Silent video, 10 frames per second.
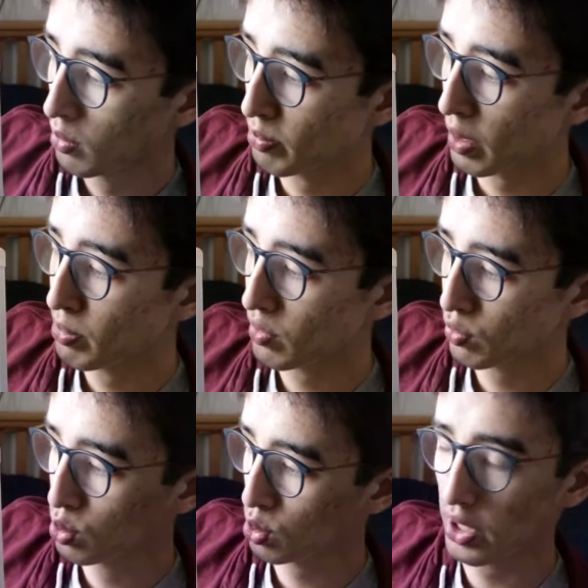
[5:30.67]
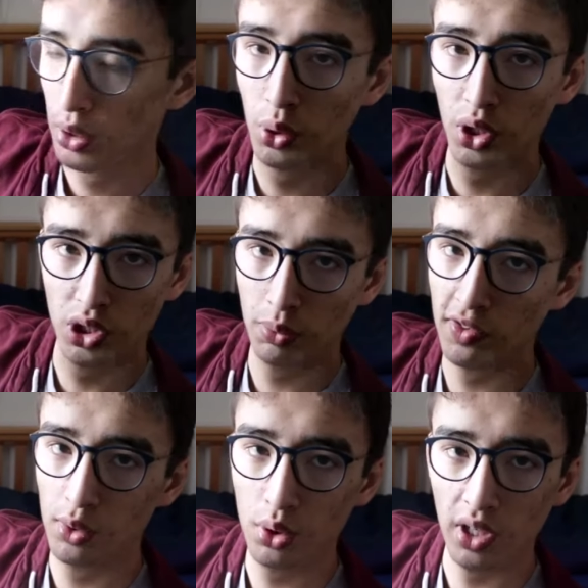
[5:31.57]
bah, bienvenue sur la QRG,
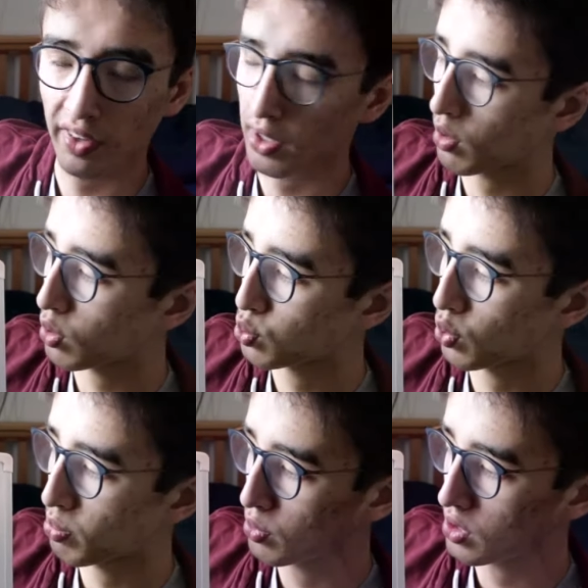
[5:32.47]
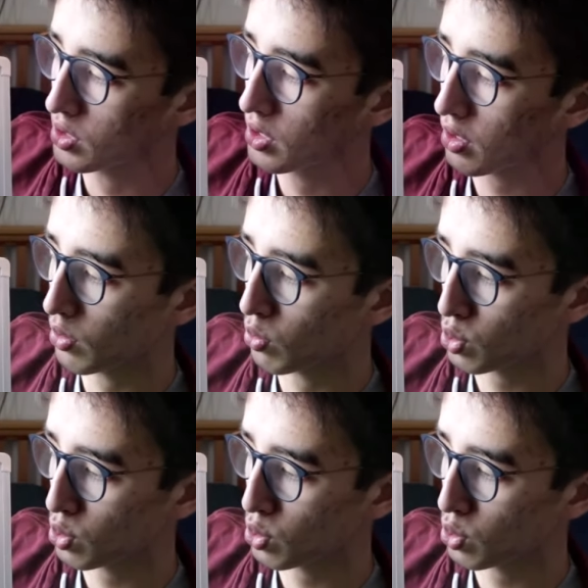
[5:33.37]
bienvenue sur la fréquence, ou on peut aussi dire euh,